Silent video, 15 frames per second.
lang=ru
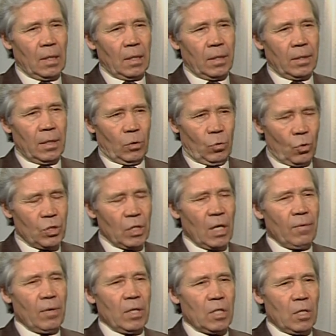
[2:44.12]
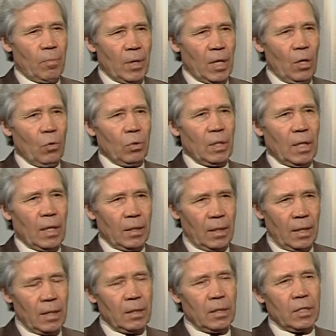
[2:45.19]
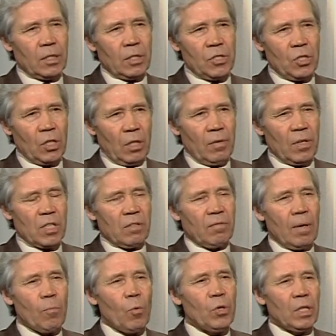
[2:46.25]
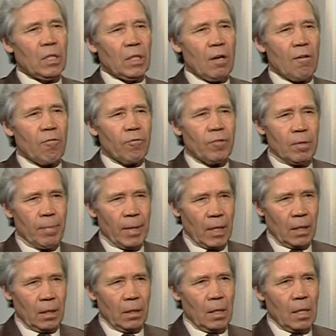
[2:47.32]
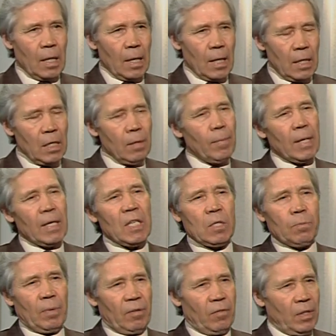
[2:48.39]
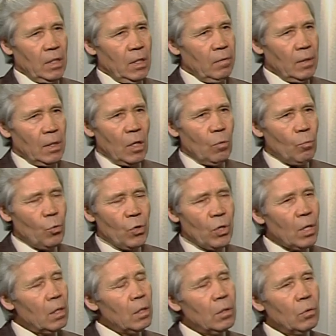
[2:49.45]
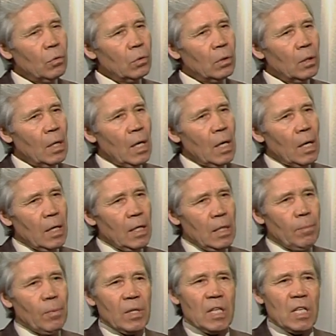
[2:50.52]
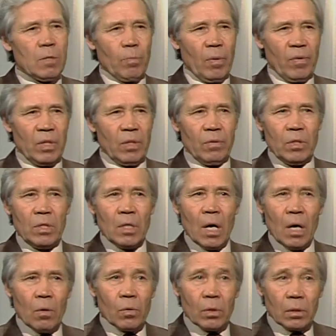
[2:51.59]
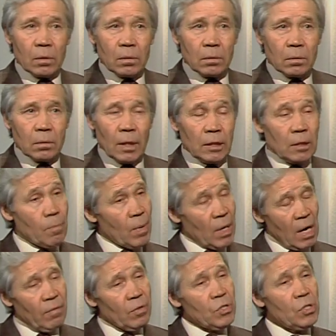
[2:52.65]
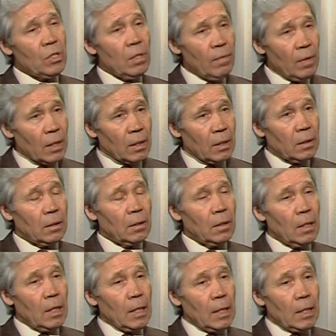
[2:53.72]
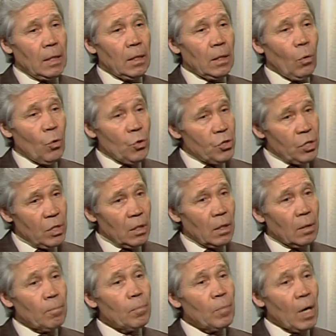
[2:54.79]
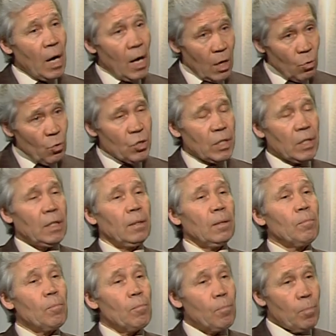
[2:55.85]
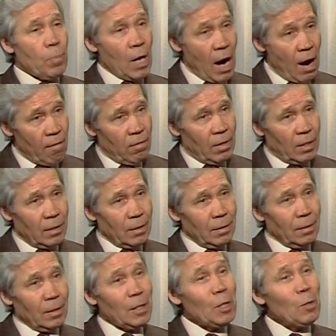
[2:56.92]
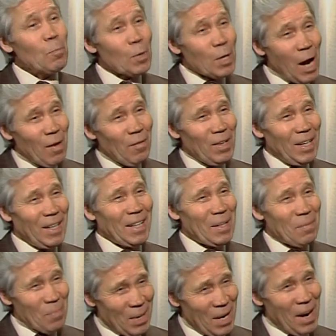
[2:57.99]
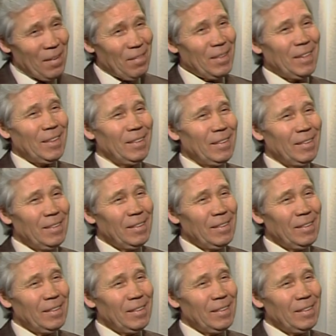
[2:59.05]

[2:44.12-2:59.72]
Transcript: где тоже говорится определенно и конкретно, что человек свободен в выборе либо исповедовать любую религию – либо не исповедовать никакой. Это право человека. И очень хорошее право и правильное право. То